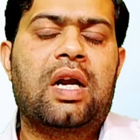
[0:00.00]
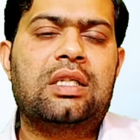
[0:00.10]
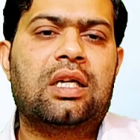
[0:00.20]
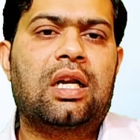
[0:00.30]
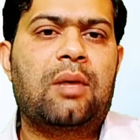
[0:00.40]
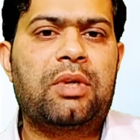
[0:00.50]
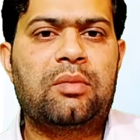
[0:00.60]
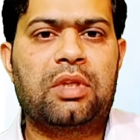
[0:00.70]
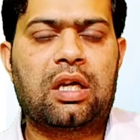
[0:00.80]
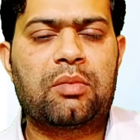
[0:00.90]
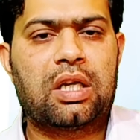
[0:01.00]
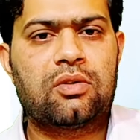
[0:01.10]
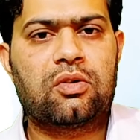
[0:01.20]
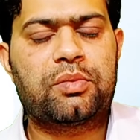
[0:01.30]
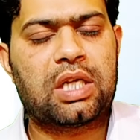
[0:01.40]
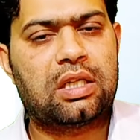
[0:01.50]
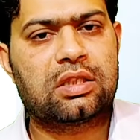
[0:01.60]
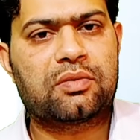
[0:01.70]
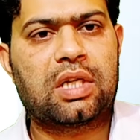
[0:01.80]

फ्रेंड्स अगर आपने अभी तक मेरा यूट्यूब चैनल